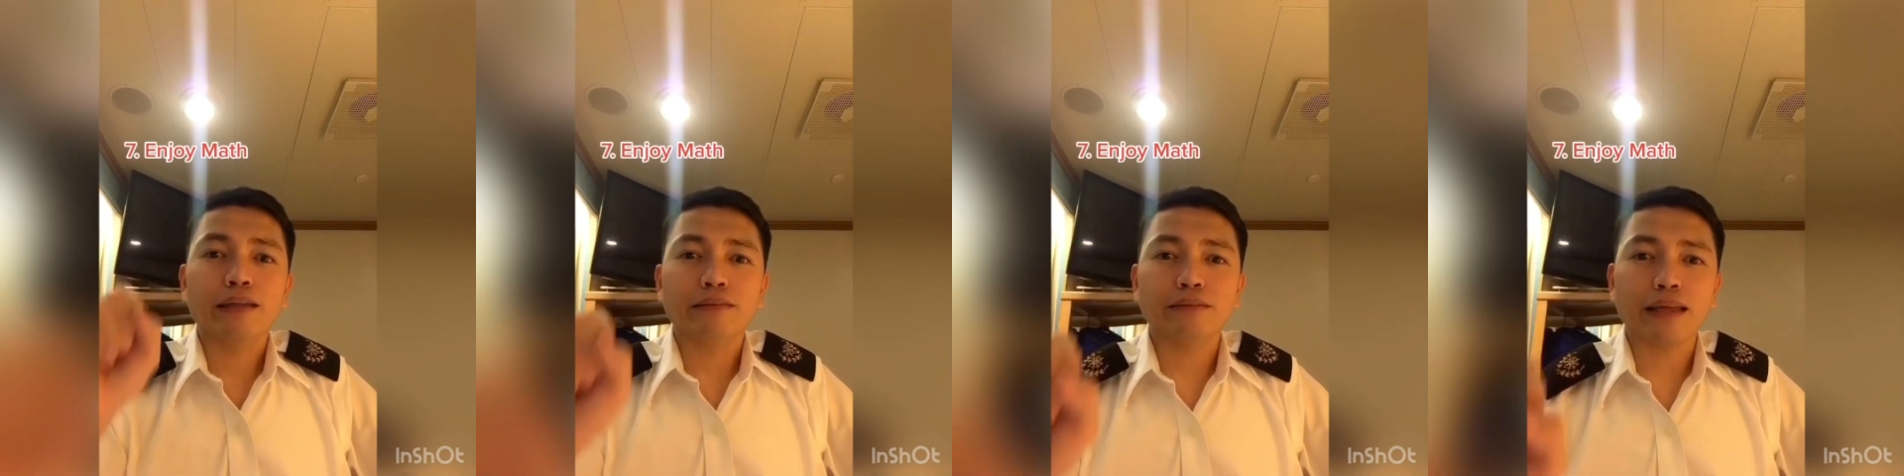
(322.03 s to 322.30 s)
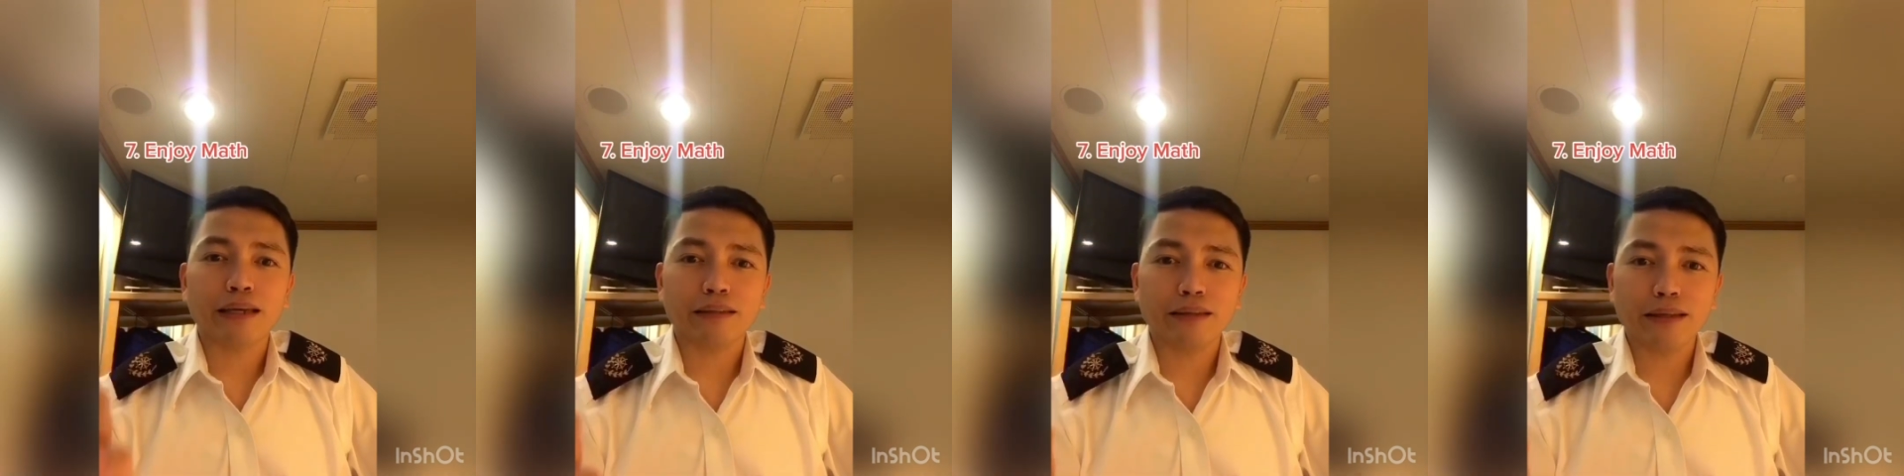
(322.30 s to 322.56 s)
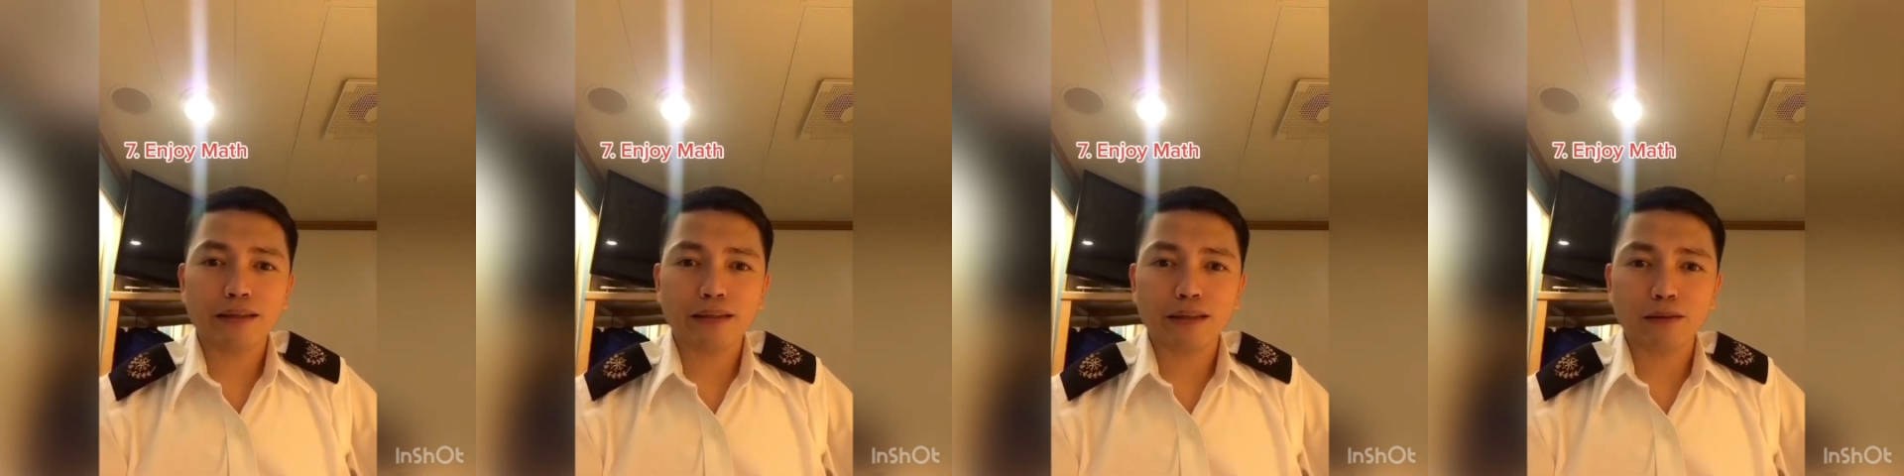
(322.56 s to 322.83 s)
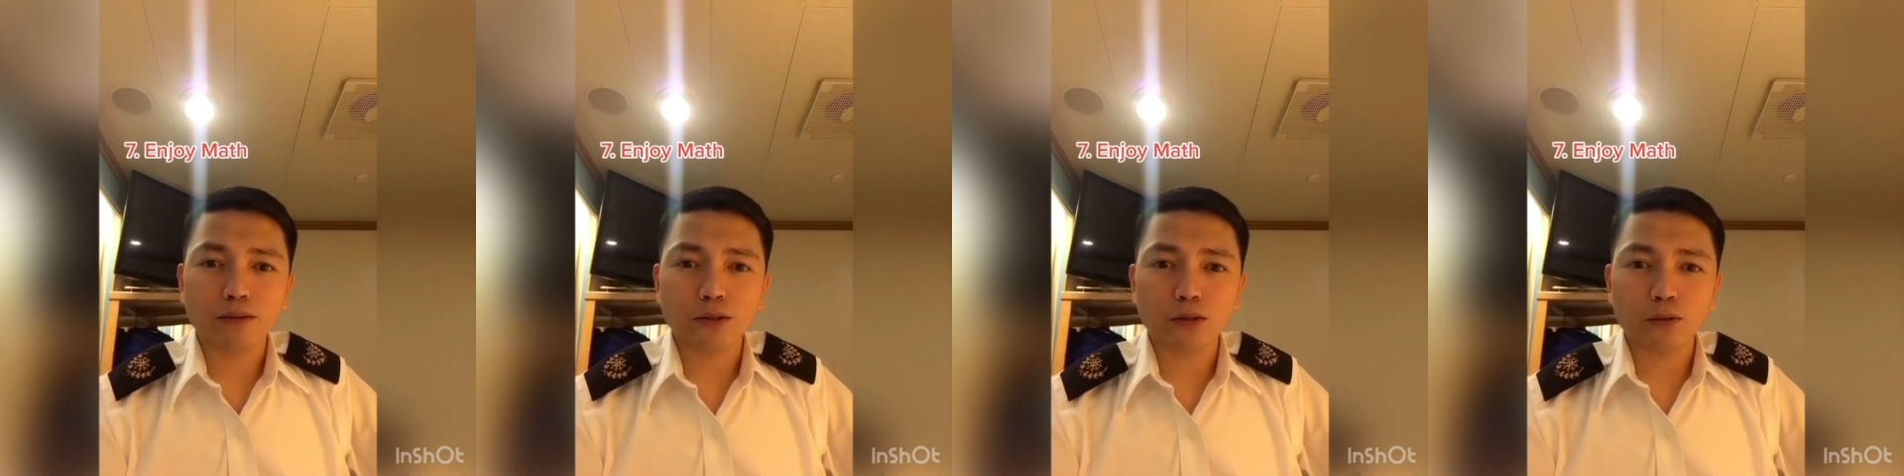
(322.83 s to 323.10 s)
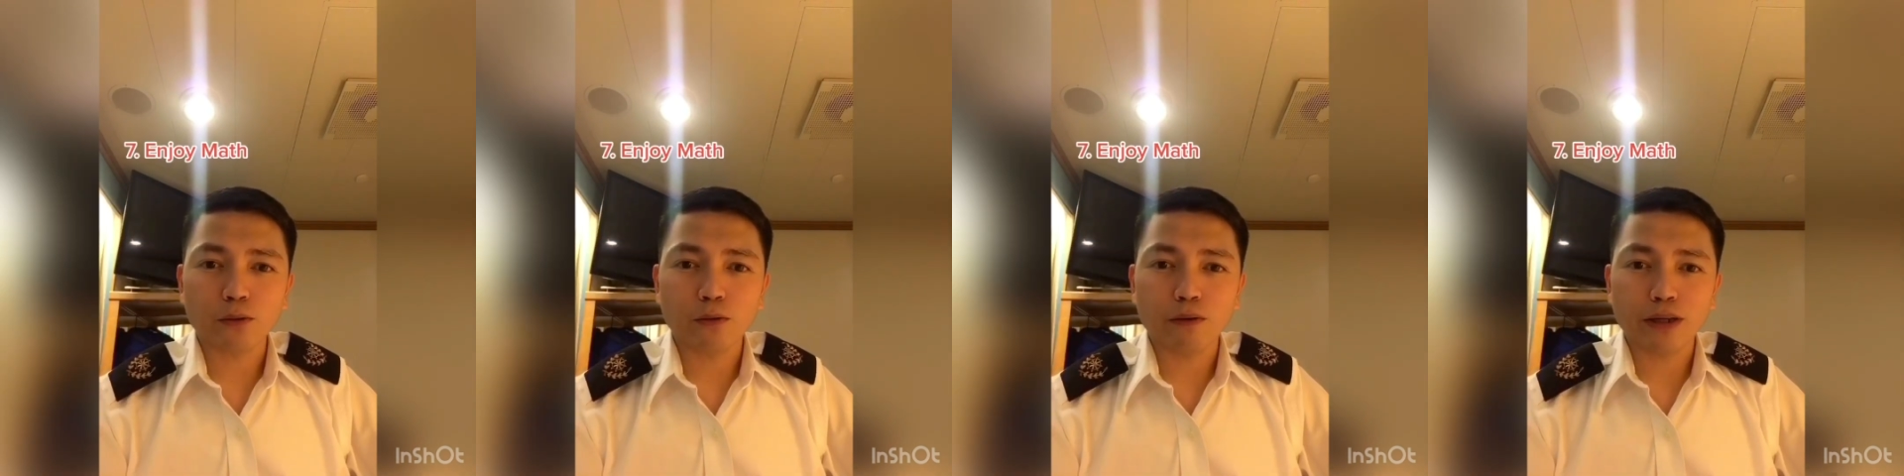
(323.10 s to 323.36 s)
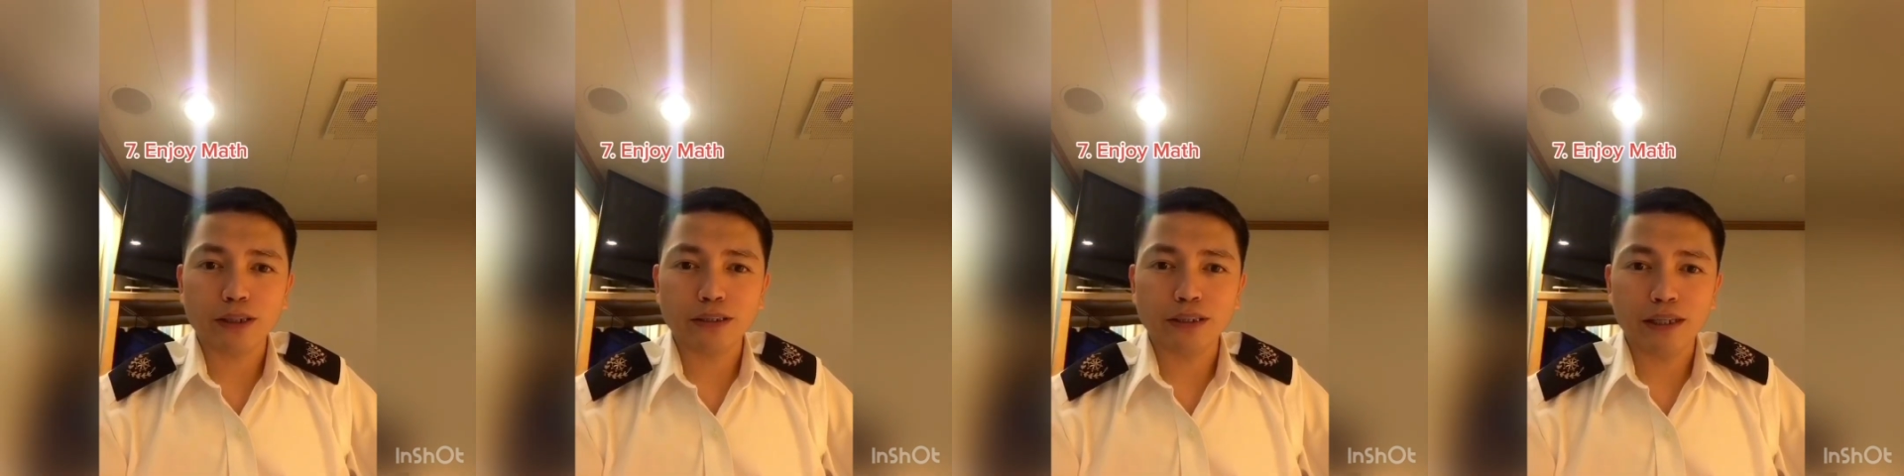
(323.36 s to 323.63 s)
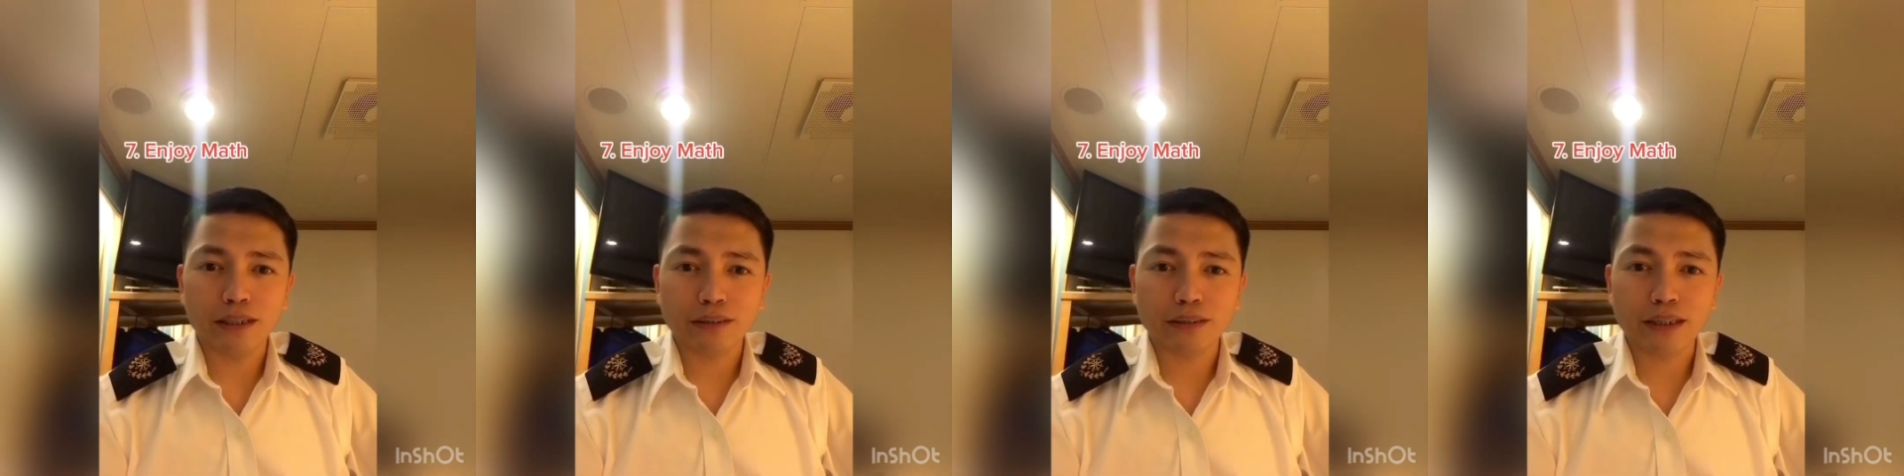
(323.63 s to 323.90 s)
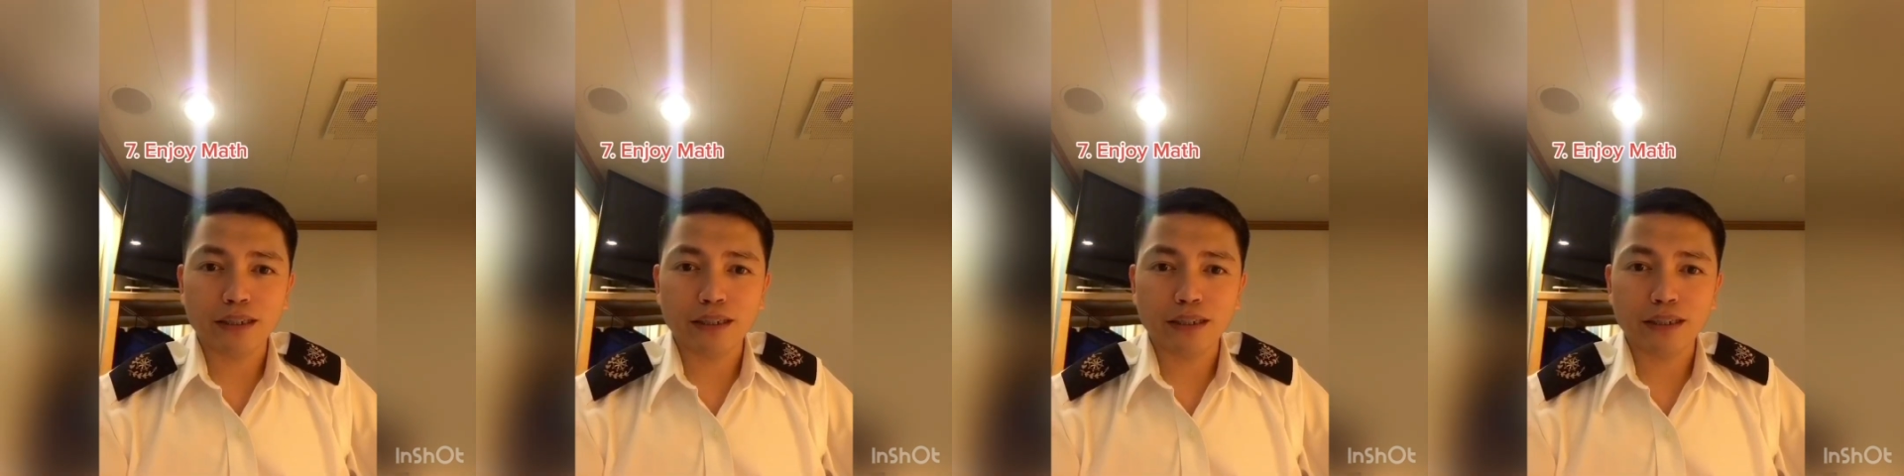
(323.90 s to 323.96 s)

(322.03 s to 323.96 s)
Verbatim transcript: technique na gusto kong i-share sa